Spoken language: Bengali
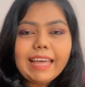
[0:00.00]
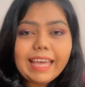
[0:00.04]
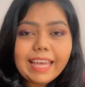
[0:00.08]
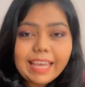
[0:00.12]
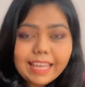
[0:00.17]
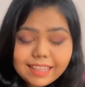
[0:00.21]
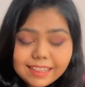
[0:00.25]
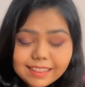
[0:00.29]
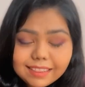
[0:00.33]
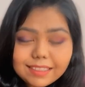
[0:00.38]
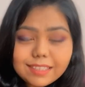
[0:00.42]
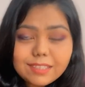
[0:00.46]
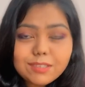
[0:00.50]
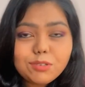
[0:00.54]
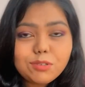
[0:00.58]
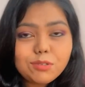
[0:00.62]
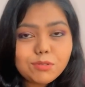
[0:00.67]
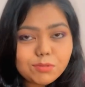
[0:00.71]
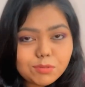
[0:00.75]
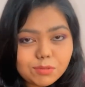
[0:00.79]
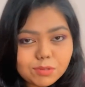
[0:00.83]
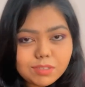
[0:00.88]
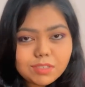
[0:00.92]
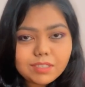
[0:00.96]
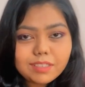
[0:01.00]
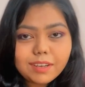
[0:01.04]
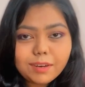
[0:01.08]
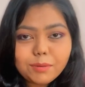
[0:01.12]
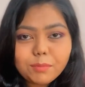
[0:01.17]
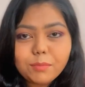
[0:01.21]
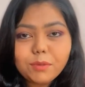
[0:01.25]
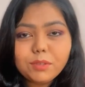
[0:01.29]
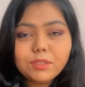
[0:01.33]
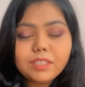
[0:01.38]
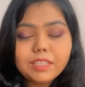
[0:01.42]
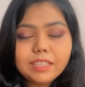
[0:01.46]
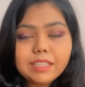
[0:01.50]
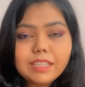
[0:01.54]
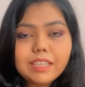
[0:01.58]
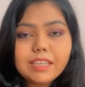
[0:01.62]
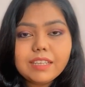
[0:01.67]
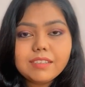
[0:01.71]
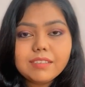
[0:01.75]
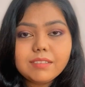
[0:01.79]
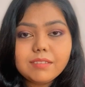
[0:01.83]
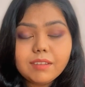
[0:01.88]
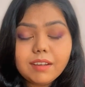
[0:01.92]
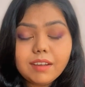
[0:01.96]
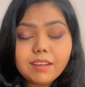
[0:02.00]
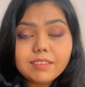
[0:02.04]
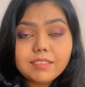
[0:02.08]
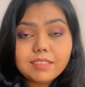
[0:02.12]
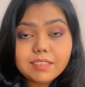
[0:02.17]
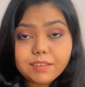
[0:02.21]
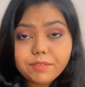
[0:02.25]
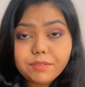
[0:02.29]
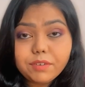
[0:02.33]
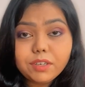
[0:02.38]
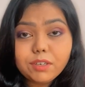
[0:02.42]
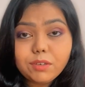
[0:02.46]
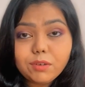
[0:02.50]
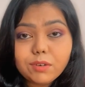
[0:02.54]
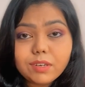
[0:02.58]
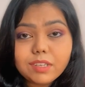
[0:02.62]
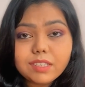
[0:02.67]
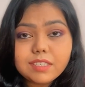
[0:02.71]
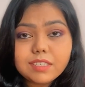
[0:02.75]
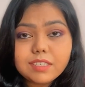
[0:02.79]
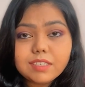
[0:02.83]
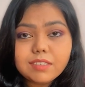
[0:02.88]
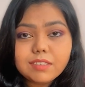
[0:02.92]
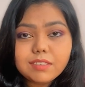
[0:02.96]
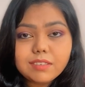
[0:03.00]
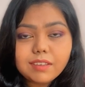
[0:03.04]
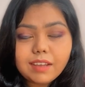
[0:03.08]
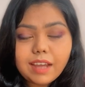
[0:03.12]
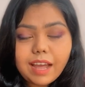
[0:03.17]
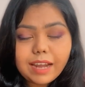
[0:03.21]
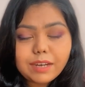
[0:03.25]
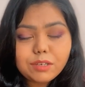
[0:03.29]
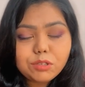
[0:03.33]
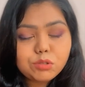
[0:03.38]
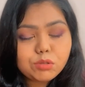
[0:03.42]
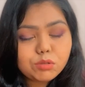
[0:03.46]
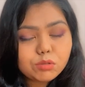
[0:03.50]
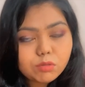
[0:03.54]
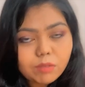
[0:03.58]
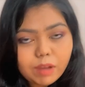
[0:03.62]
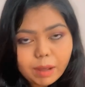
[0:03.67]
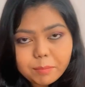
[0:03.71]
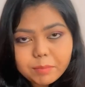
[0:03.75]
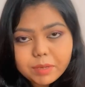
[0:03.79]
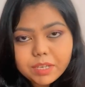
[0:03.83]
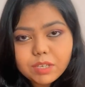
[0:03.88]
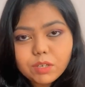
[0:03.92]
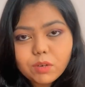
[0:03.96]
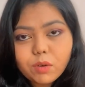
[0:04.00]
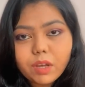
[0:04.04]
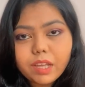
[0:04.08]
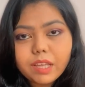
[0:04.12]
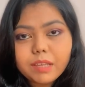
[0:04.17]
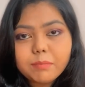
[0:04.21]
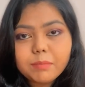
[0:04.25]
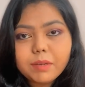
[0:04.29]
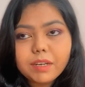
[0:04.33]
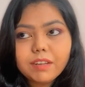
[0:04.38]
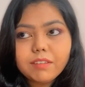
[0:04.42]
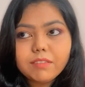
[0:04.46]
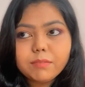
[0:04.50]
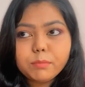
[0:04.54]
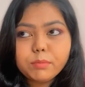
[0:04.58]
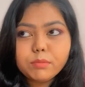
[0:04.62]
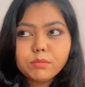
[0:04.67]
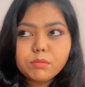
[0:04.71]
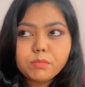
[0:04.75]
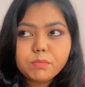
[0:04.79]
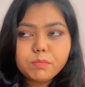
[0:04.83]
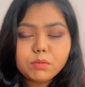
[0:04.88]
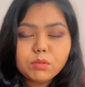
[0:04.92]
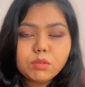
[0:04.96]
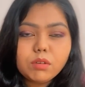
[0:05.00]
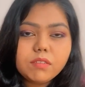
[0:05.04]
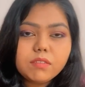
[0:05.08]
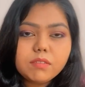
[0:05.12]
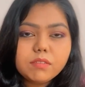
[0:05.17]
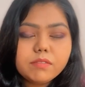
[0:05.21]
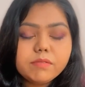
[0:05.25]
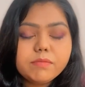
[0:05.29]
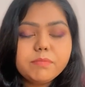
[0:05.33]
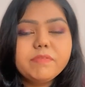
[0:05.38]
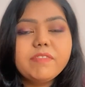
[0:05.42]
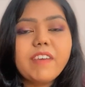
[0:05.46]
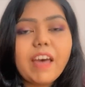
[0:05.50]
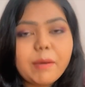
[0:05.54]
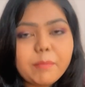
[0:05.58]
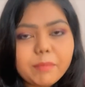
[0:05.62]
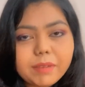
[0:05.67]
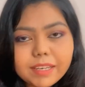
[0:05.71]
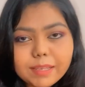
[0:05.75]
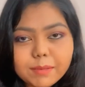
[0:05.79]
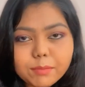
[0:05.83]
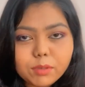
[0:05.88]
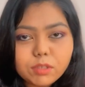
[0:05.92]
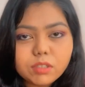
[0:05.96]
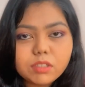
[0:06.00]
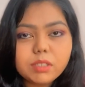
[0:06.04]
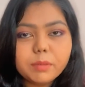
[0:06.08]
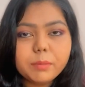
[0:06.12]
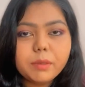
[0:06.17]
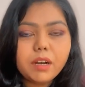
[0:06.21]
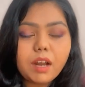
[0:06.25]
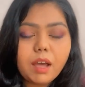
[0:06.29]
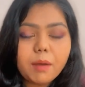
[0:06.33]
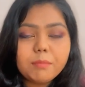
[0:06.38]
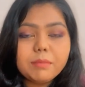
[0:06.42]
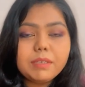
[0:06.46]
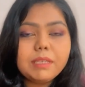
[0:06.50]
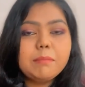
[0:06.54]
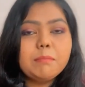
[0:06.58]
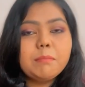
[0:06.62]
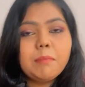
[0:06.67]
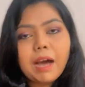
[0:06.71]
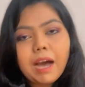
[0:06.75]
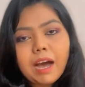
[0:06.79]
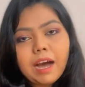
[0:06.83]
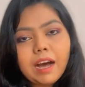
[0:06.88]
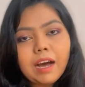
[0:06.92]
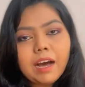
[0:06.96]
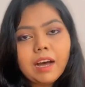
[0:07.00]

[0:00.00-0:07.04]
হেলথ ইস্যুজের মধ্যে দিয়ে সাফার করেছি অ্যান্ড শুধু আমিই নয় মানে পুরো ফ্যামিলি বলতে পারো আমি মা